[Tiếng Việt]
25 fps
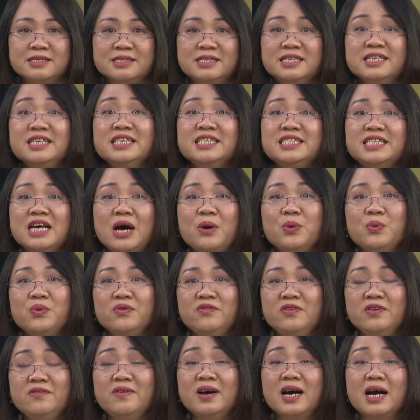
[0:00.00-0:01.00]
Xin kính chào
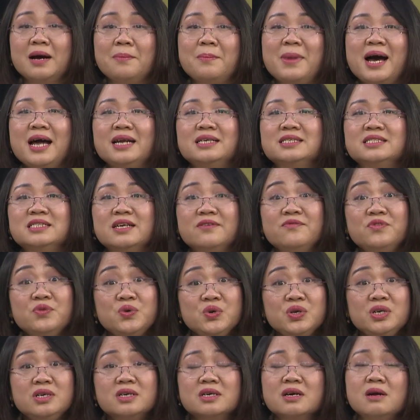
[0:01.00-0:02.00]
quý vị và các bạn. Rất
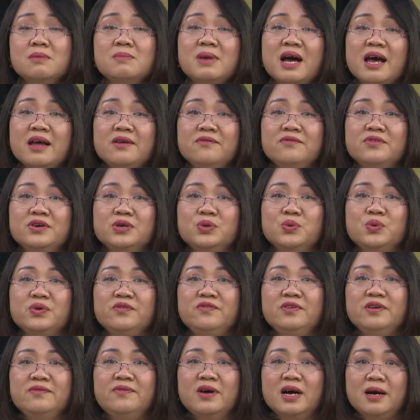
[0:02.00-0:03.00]
vui được đồng hành với quý
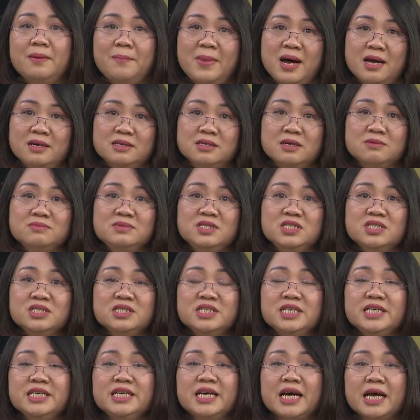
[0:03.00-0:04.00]
vị và các bạn trong chương
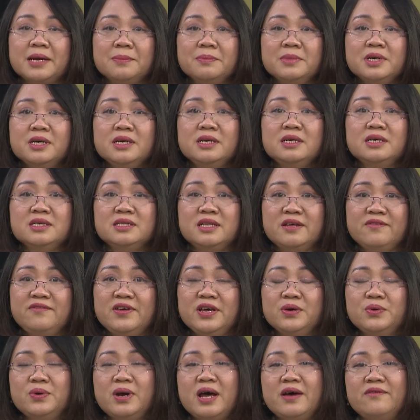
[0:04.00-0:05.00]
trình khách mời
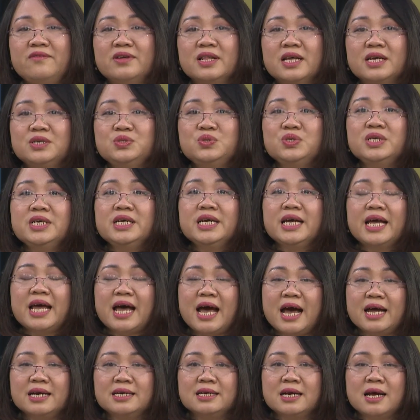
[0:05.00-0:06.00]
NTV của Đài Phát thanh Truyền hình Nghệ
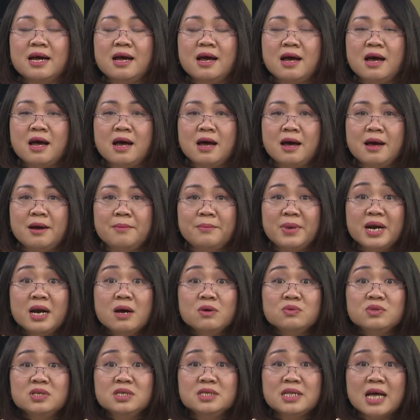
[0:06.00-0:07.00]
An. Bắt
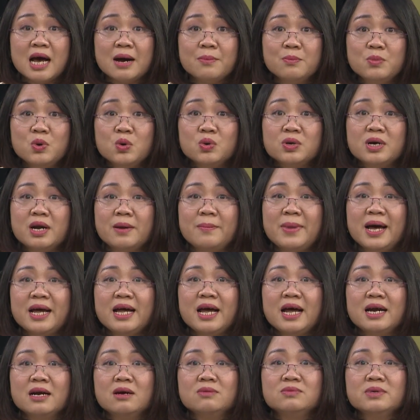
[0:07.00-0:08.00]
đầu từ tháng 1 năm
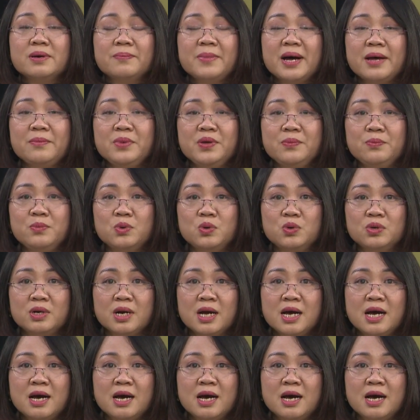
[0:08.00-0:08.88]
2021,